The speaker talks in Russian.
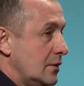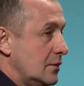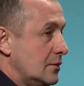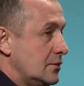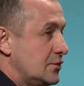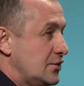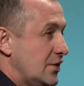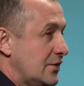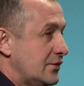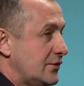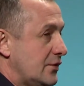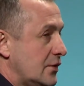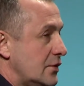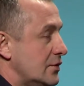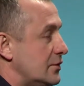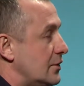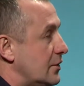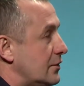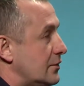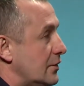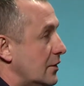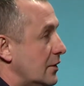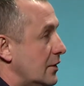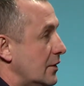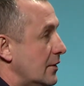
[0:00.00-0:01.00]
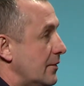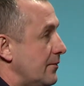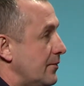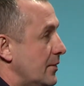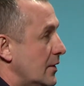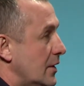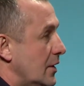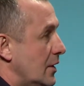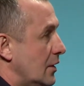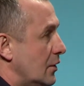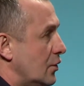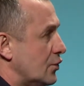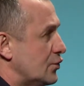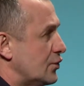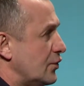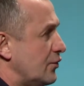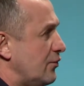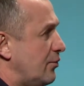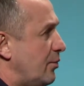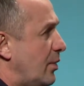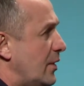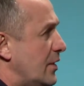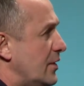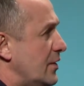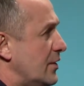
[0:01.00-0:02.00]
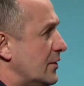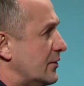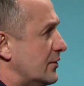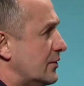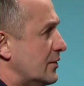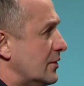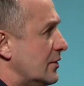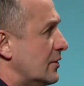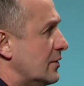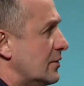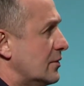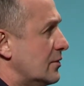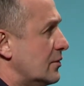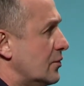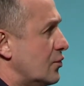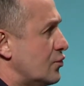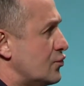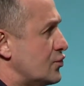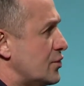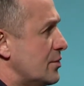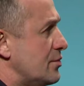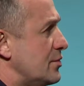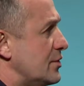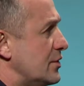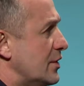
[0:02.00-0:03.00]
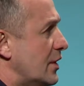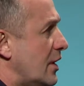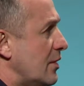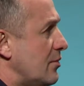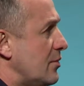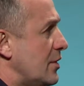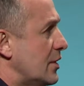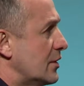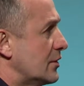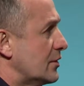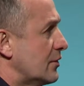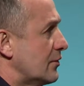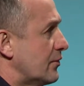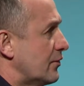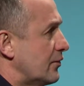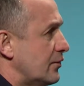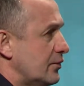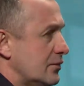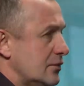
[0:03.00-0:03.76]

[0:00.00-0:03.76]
часто родители ложат в больницы кучу медикаментов,